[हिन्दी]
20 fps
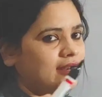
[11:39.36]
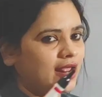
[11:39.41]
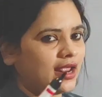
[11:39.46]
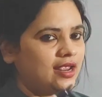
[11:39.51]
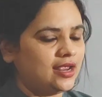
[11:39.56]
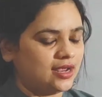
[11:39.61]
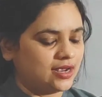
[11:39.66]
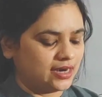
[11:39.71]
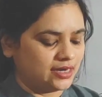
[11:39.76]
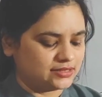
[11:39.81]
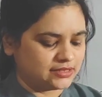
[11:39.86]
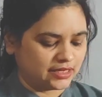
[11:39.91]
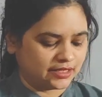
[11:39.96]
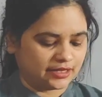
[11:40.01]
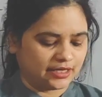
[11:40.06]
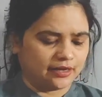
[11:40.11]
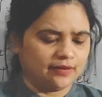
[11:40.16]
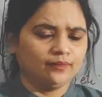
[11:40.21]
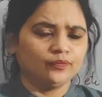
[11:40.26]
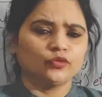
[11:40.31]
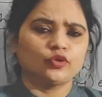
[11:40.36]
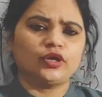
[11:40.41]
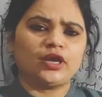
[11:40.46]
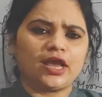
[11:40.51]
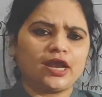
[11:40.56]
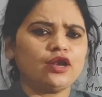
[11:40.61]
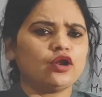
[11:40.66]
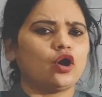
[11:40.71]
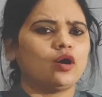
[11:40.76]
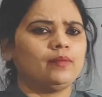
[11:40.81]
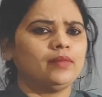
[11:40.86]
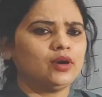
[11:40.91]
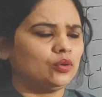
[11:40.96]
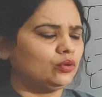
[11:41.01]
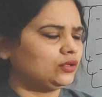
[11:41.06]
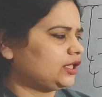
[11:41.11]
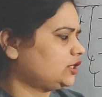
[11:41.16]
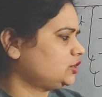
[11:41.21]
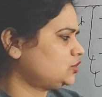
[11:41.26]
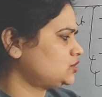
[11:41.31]
नहीं कर सकते तो ये नॉर्मल
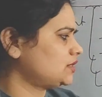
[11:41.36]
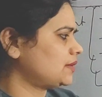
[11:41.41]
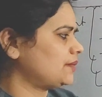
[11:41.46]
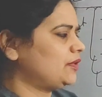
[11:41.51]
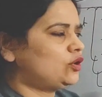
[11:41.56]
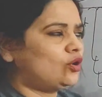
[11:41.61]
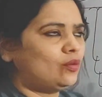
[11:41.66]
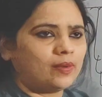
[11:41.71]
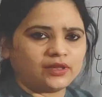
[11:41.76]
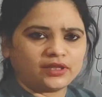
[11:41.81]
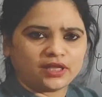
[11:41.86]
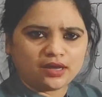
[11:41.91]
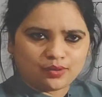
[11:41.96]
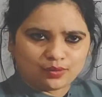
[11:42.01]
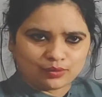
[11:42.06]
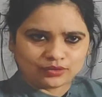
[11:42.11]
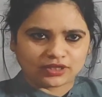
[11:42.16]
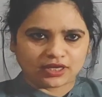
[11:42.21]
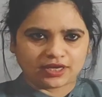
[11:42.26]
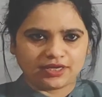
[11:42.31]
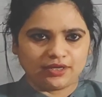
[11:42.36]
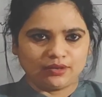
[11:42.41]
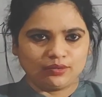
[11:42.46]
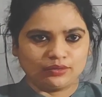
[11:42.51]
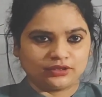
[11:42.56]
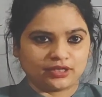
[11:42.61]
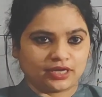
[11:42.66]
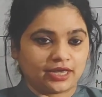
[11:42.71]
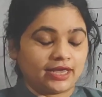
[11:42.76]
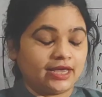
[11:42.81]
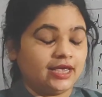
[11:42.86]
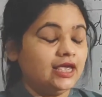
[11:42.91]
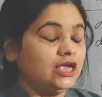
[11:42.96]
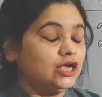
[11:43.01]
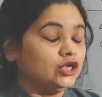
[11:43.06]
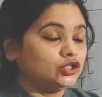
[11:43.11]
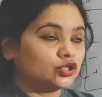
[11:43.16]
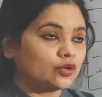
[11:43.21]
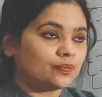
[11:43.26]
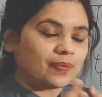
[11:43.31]
होता है जो सभी को पता होता ही होता है
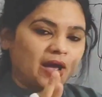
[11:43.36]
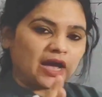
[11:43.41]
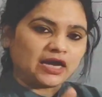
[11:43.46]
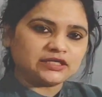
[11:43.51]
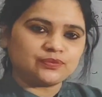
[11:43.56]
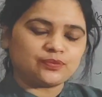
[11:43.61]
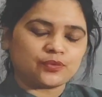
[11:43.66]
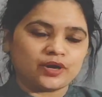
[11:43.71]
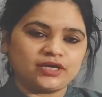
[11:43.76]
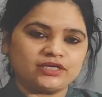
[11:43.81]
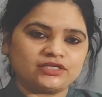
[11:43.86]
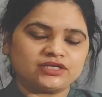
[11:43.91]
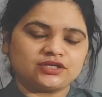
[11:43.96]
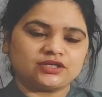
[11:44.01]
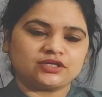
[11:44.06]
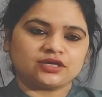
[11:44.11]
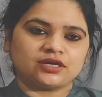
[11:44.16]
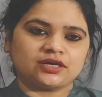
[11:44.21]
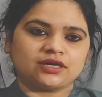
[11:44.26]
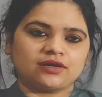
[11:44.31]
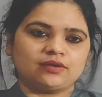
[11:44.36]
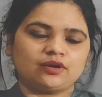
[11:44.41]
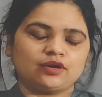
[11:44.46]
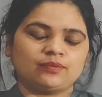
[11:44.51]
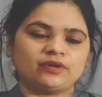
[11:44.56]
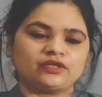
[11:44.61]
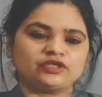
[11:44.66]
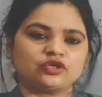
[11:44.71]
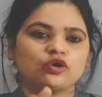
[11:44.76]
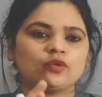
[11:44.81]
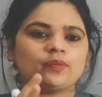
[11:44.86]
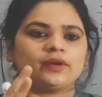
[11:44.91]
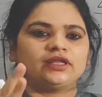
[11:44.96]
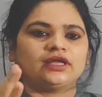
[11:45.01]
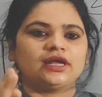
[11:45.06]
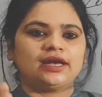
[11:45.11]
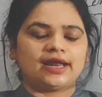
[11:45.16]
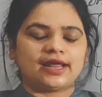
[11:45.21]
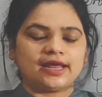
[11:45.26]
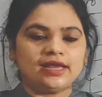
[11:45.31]
जो पांच पॉइंट बच्चों को
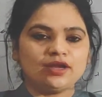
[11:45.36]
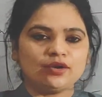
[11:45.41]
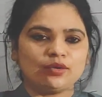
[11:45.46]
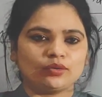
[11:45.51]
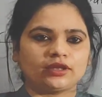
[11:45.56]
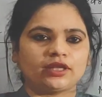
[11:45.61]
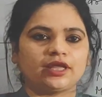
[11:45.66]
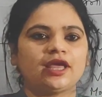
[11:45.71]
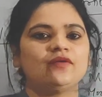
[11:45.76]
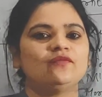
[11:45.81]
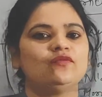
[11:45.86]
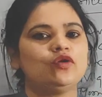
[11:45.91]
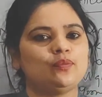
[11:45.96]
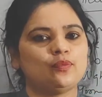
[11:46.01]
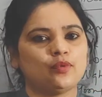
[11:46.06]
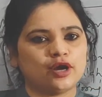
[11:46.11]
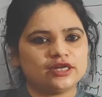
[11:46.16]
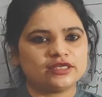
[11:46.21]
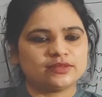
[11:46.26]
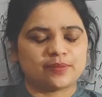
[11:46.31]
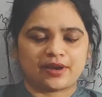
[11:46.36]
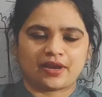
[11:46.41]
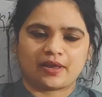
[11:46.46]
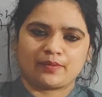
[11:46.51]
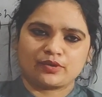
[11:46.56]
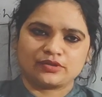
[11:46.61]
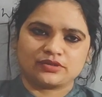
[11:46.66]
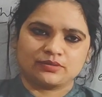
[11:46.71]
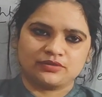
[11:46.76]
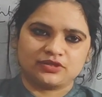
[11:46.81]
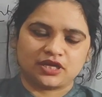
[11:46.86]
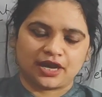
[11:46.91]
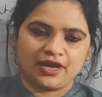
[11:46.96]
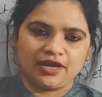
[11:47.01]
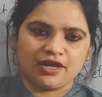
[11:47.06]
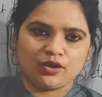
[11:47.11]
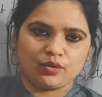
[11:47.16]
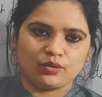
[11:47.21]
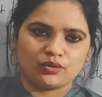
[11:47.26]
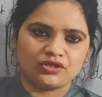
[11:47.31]
पता नहीं होते हैं वो पॉइंट्स मैंने आपको
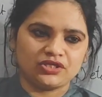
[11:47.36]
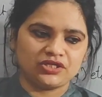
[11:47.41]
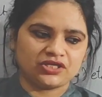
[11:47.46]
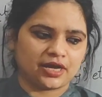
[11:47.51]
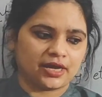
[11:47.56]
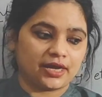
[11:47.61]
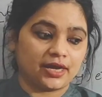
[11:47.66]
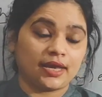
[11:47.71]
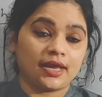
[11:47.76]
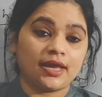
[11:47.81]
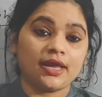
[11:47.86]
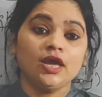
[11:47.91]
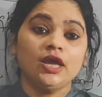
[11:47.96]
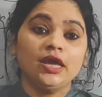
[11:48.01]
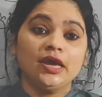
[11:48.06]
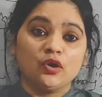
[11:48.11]
समझाने की कोशिश करी है